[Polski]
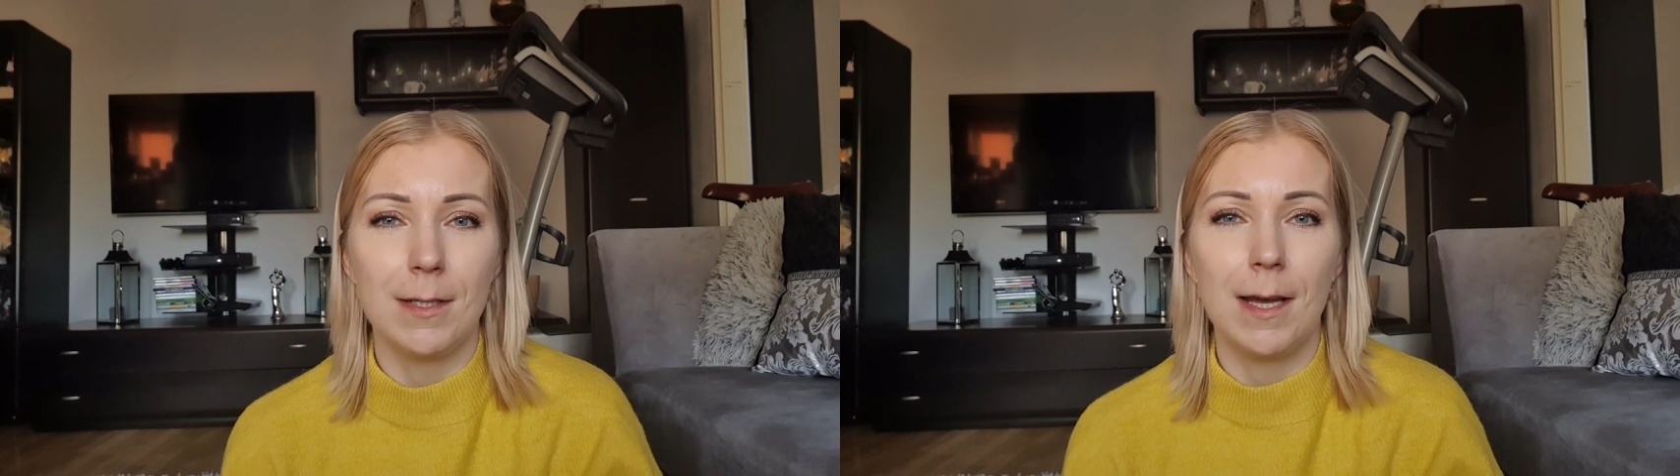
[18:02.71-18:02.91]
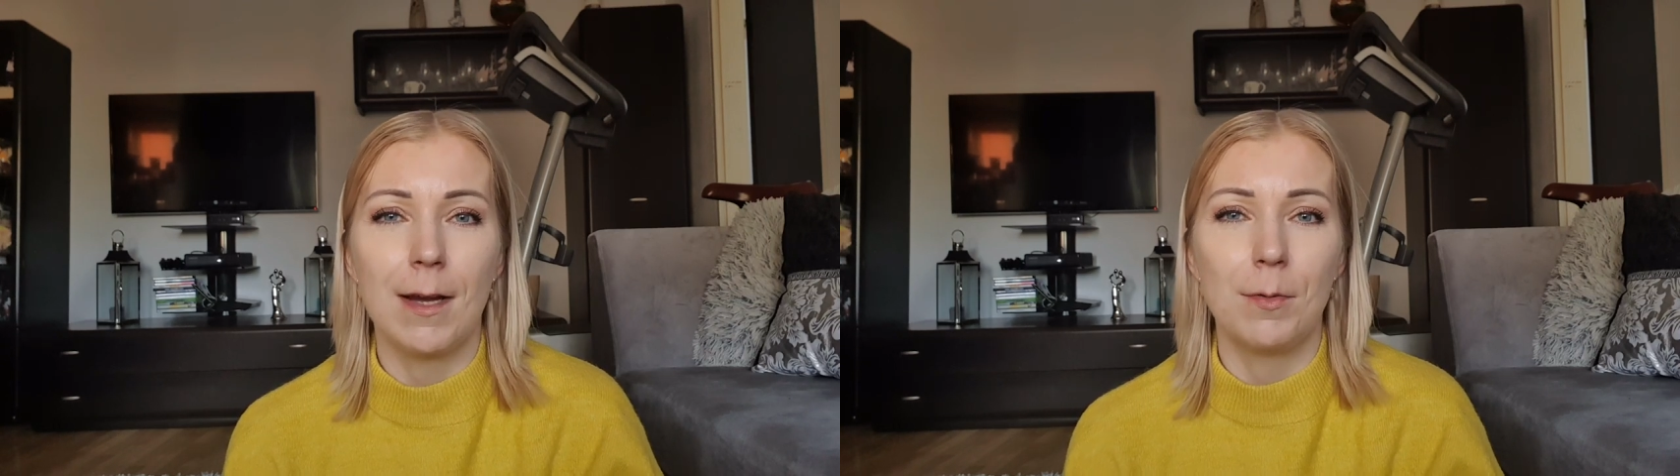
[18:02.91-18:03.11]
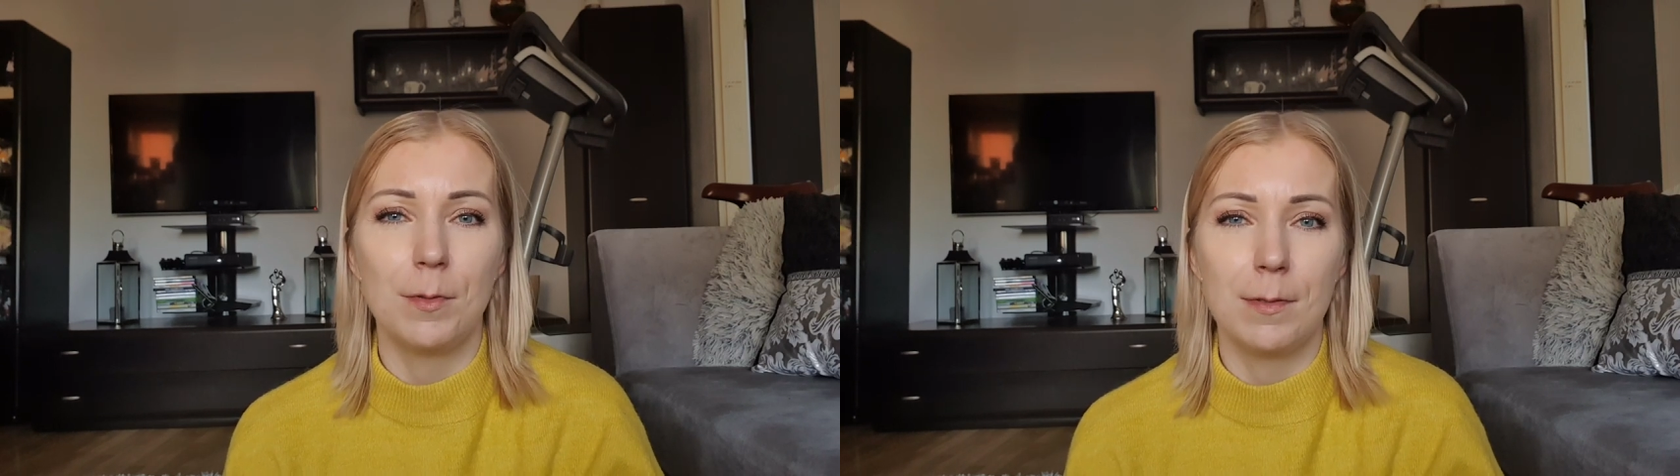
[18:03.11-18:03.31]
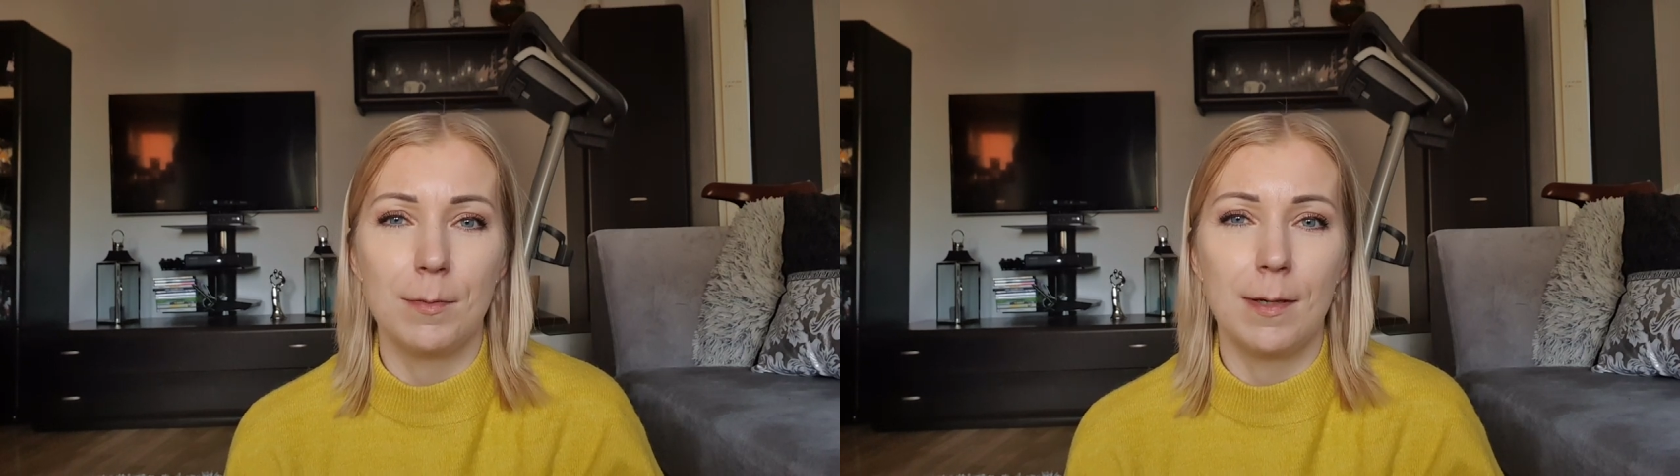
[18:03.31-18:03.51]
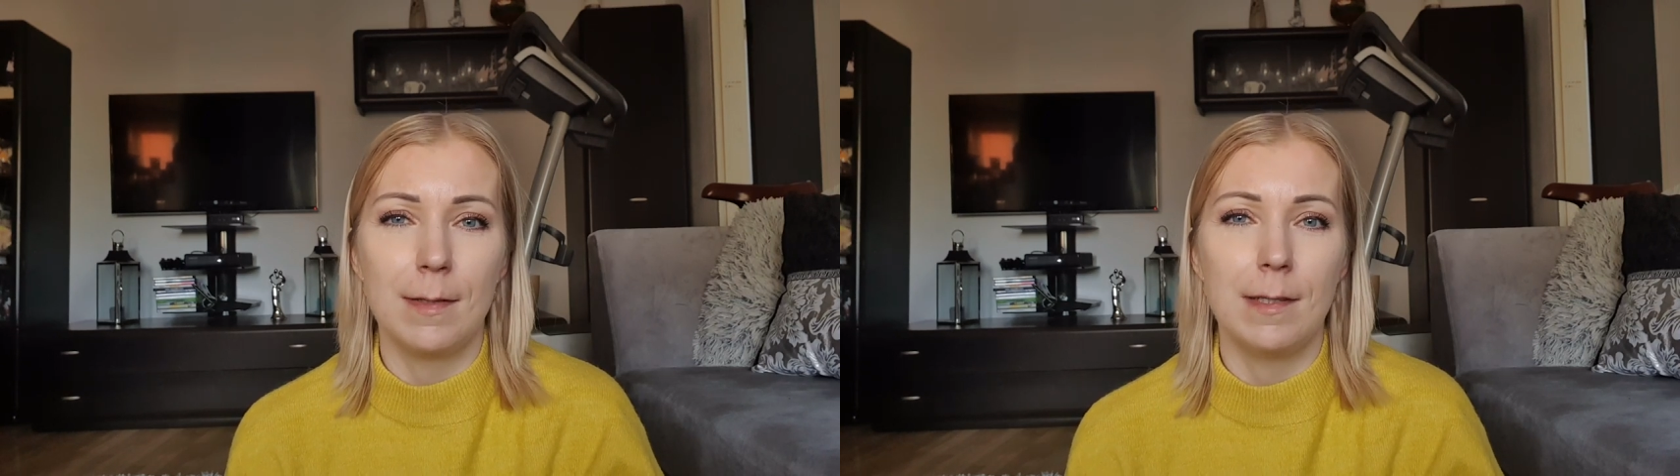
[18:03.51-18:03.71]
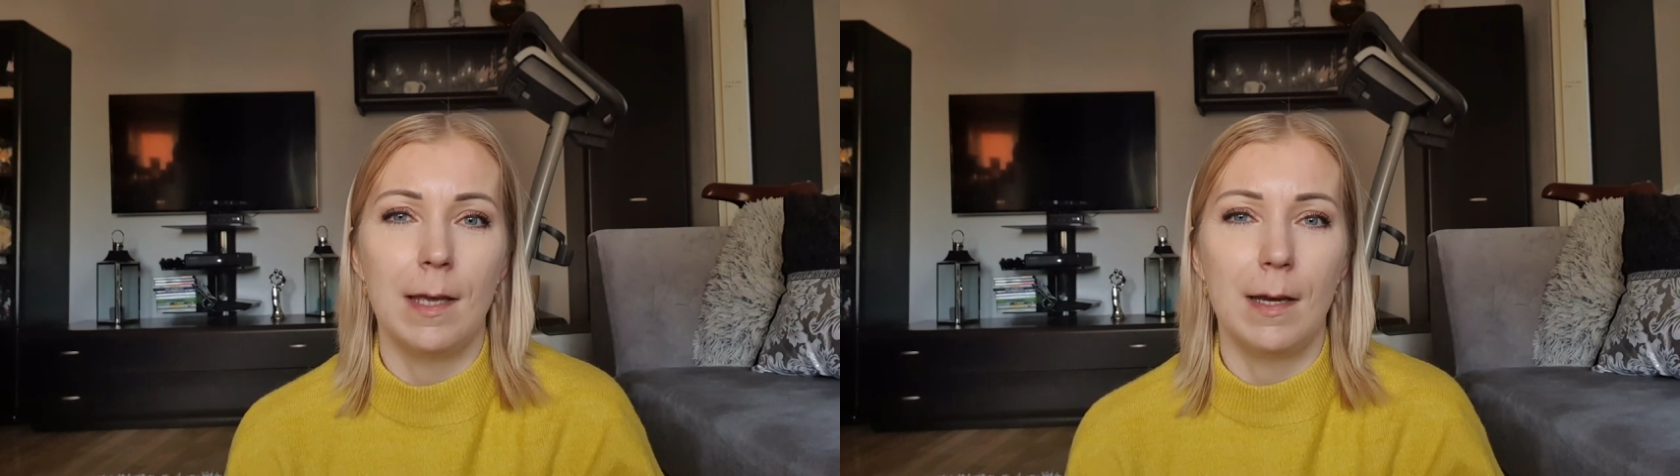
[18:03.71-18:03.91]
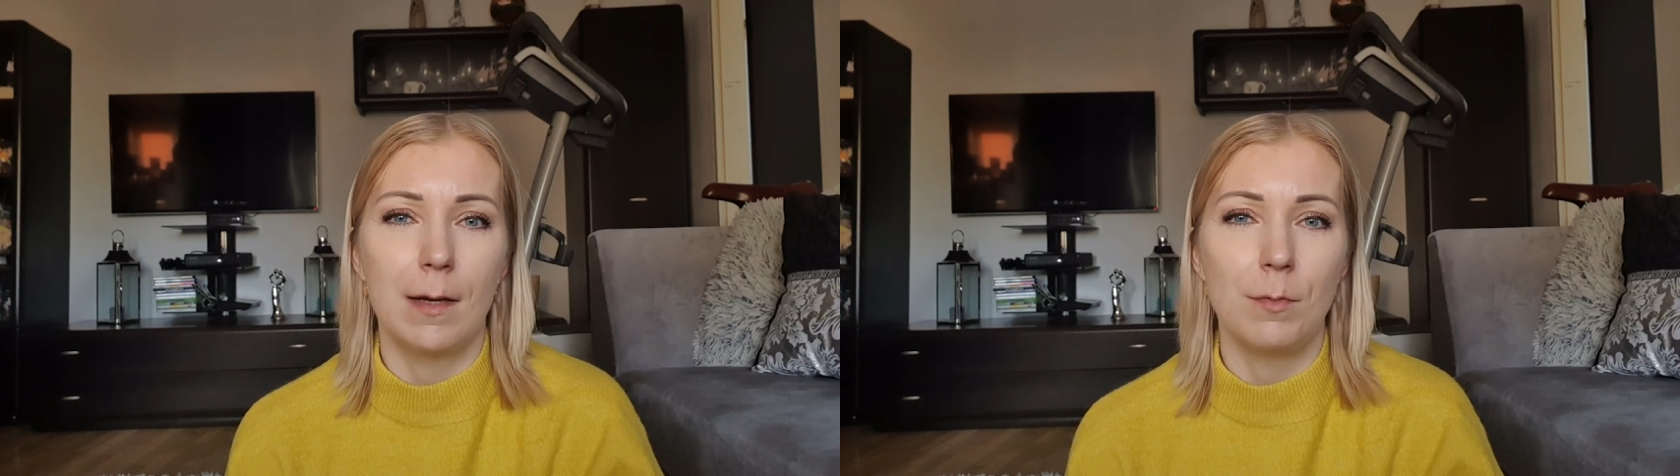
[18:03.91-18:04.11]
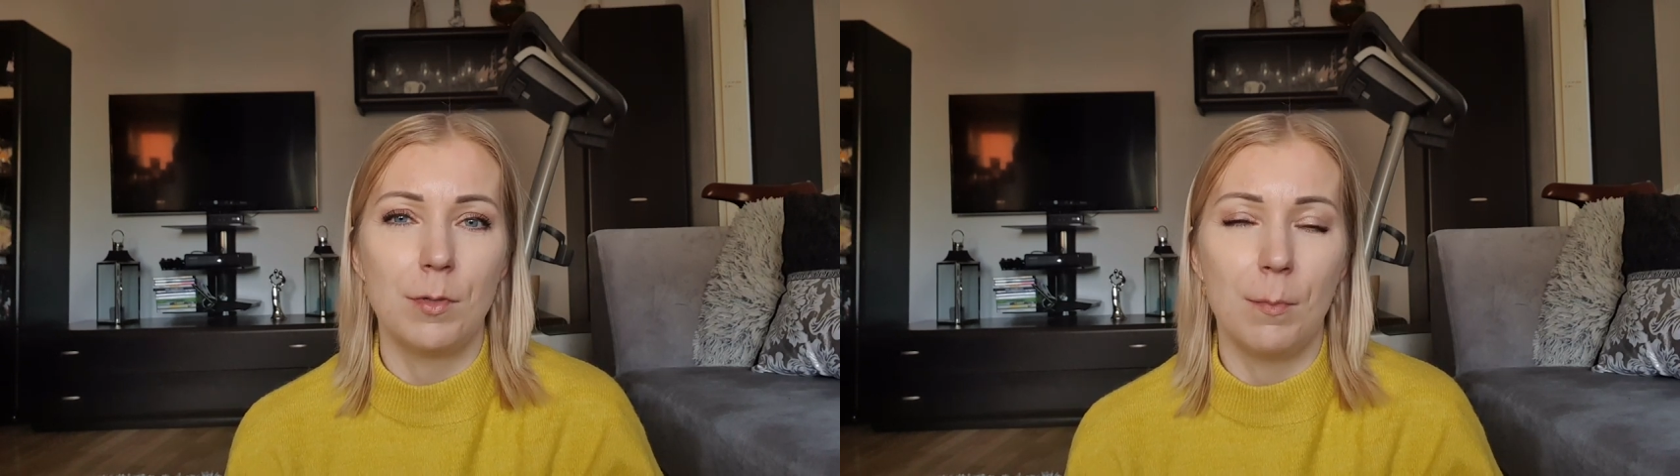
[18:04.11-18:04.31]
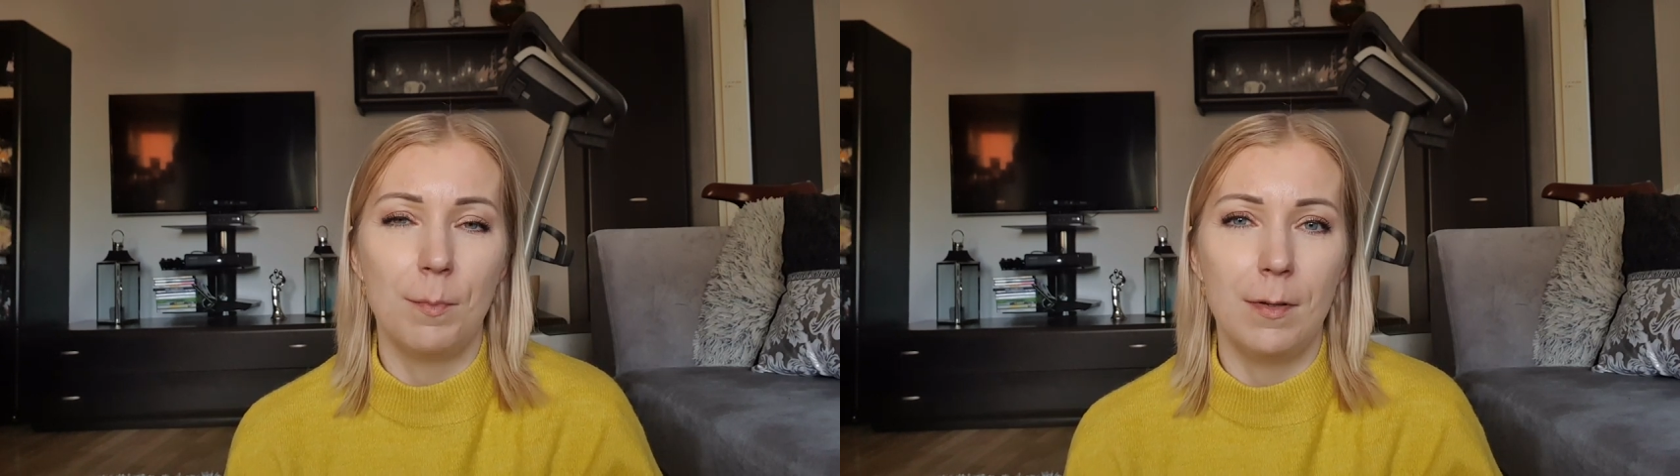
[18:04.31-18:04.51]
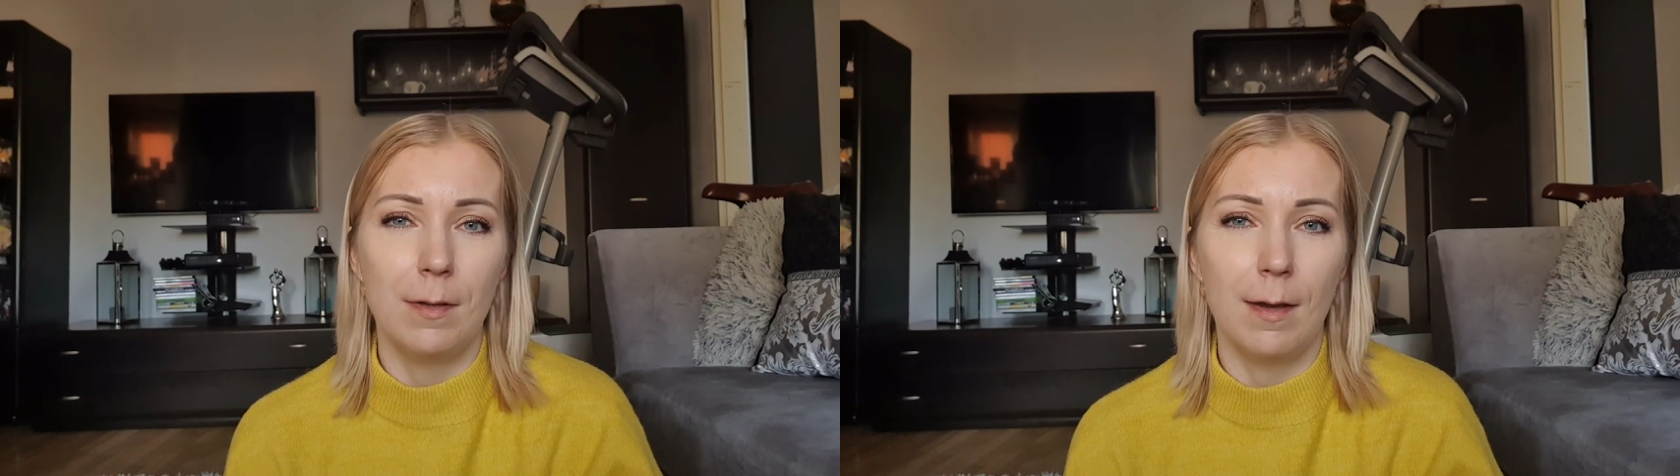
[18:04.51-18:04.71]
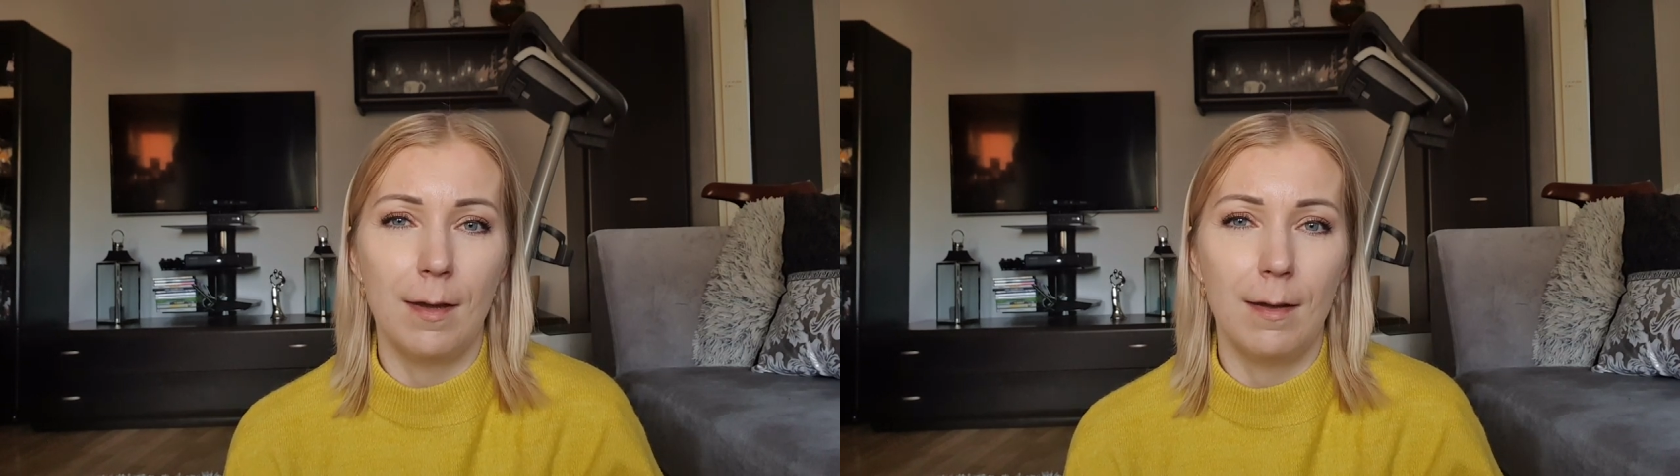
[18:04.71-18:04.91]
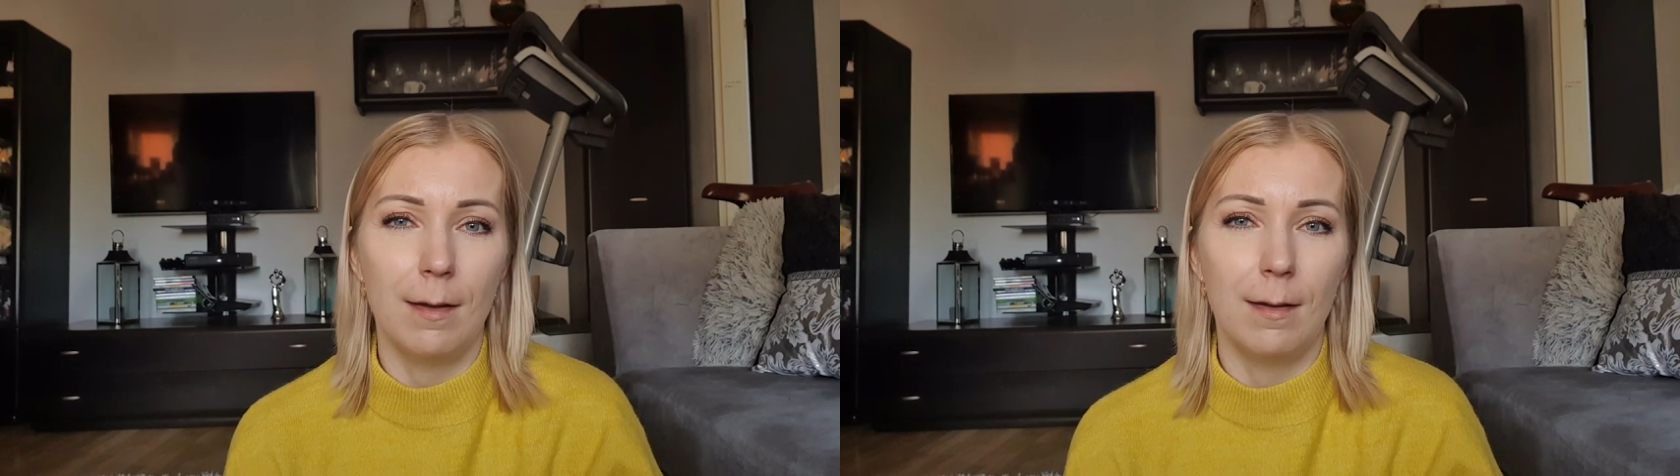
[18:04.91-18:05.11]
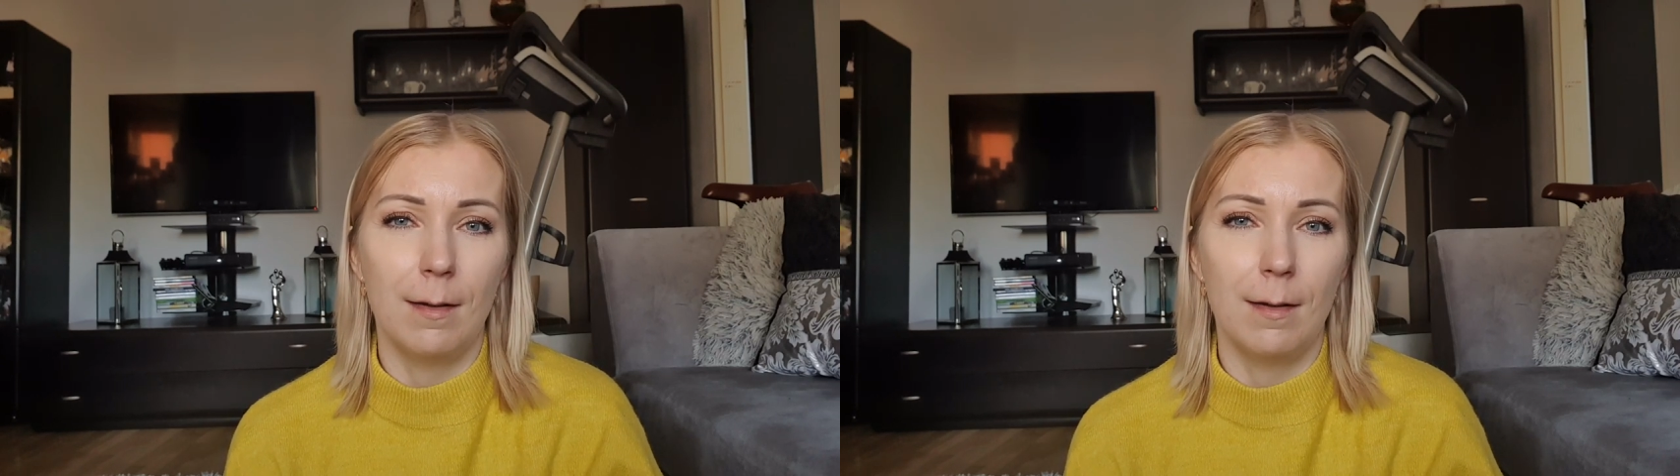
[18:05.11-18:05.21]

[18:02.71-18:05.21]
że jakąś sugestię, jakąś opinię